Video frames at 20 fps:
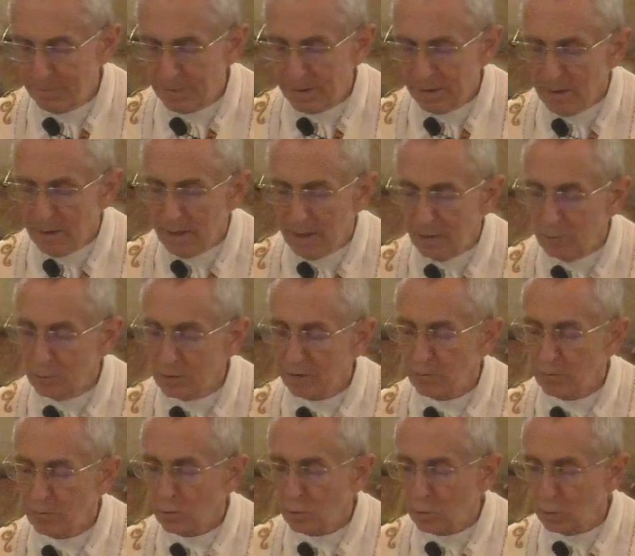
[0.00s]
Et nous avons
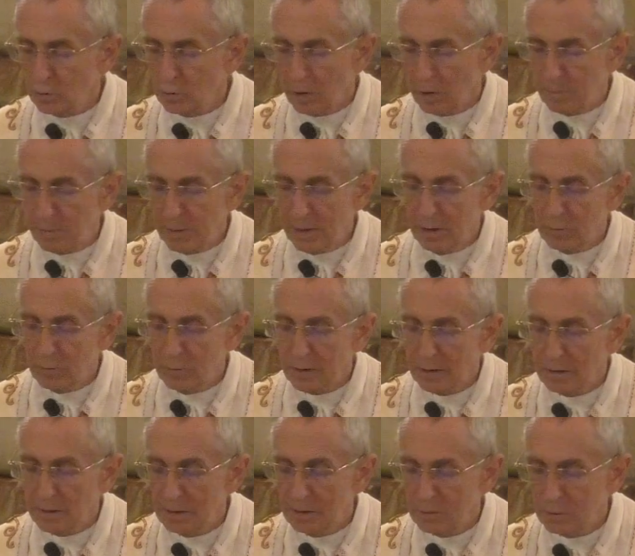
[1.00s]
contemplé, nous
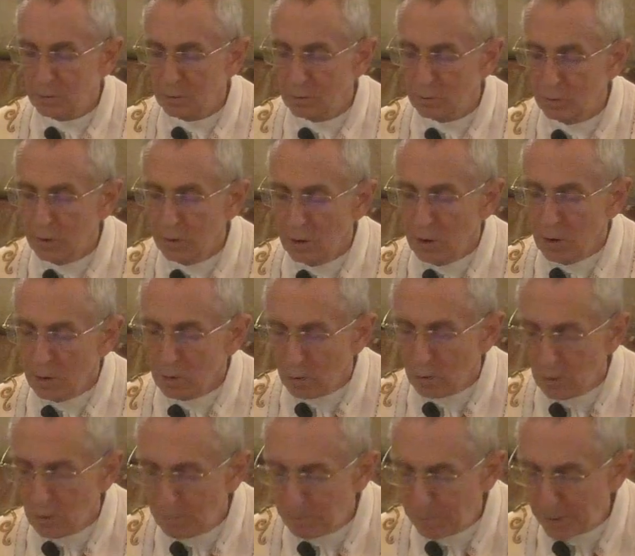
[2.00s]
attestons que le
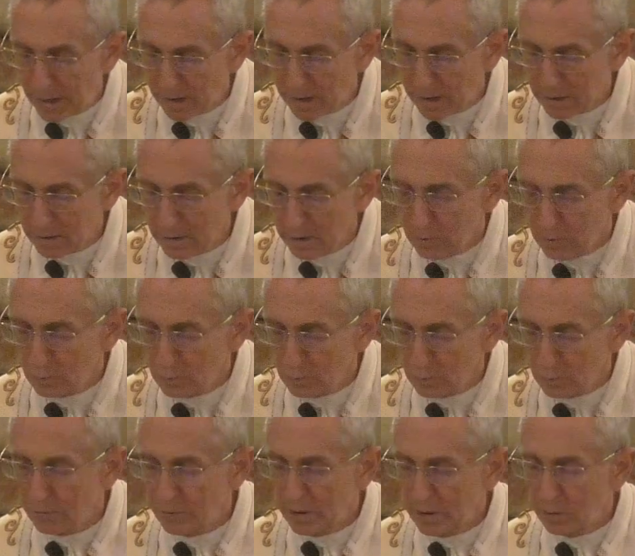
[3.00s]
Père nous a
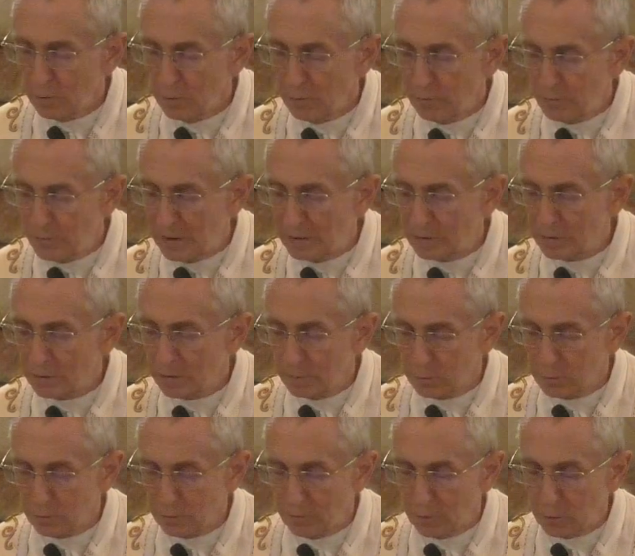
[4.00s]
envoyé le Fils comme
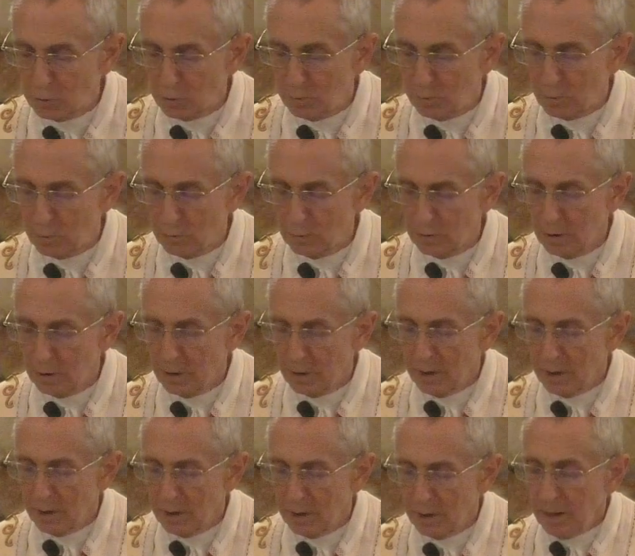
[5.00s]
Sauveur du monde,
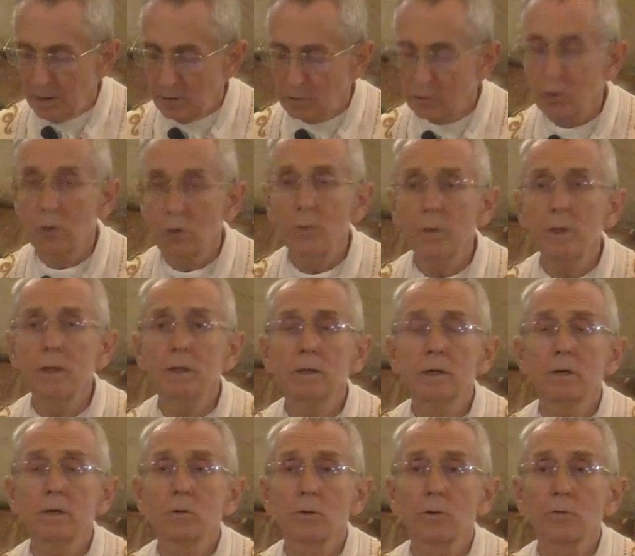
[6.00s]
et celui qui
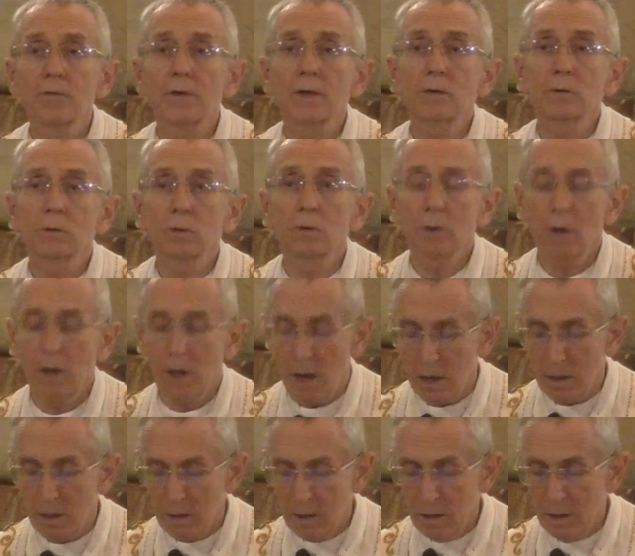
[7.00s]
confessera
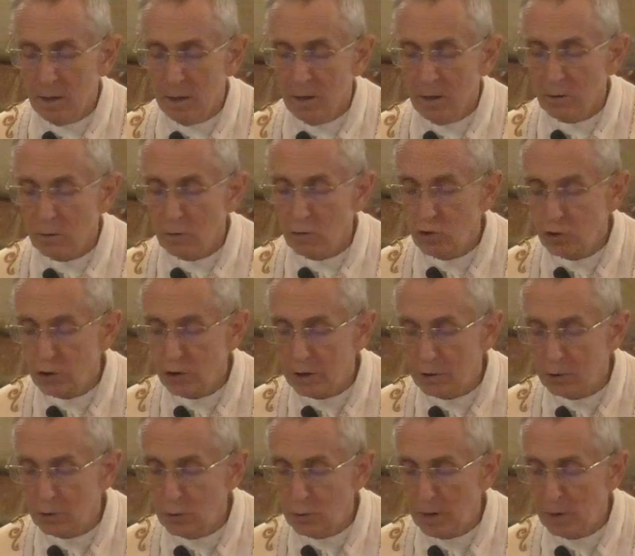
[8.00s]
que
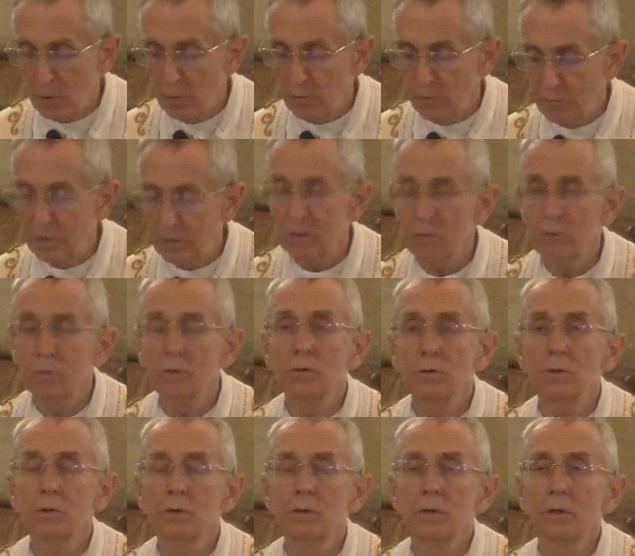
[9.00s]
Jésus est le Fils de
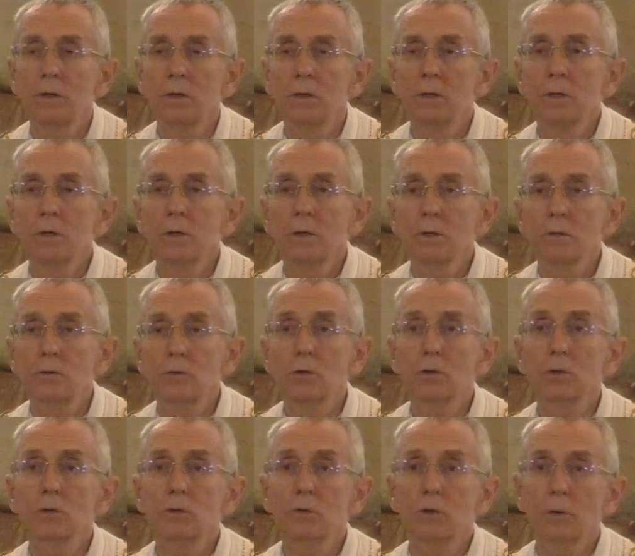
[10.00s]
Dieu,
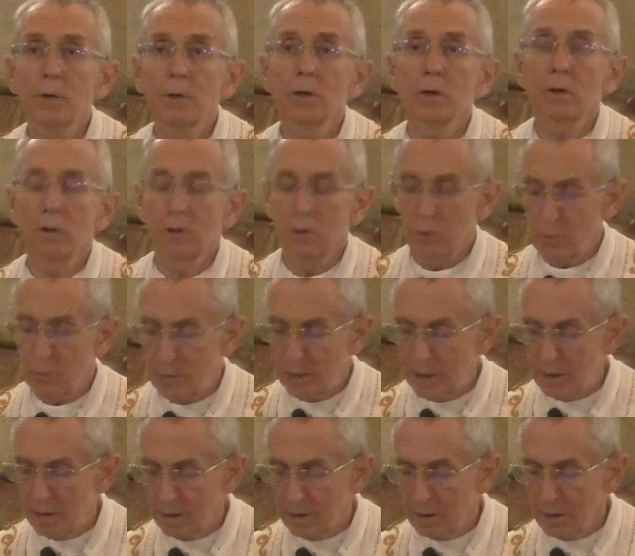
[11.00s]
Dieu demeure en lui,
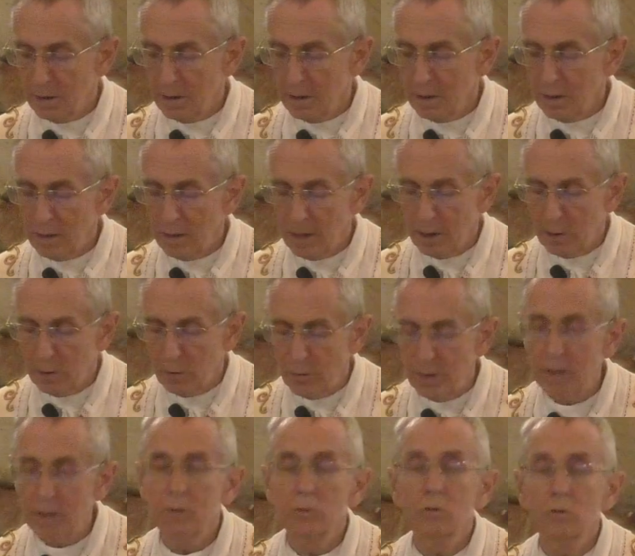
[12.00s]
et
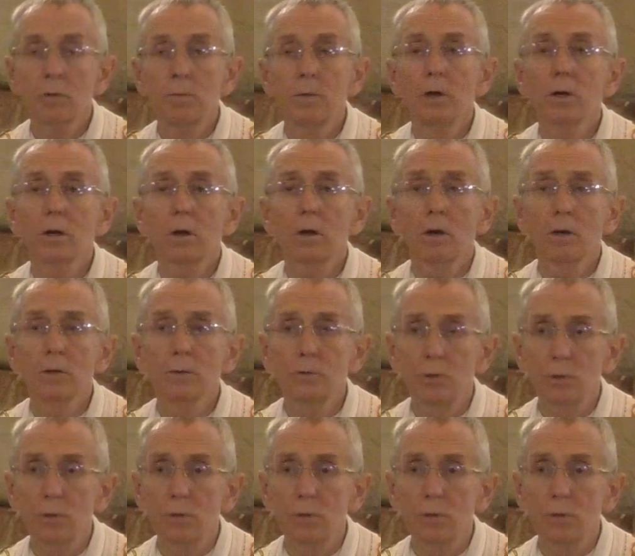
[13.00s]
lui demeure en Dieu.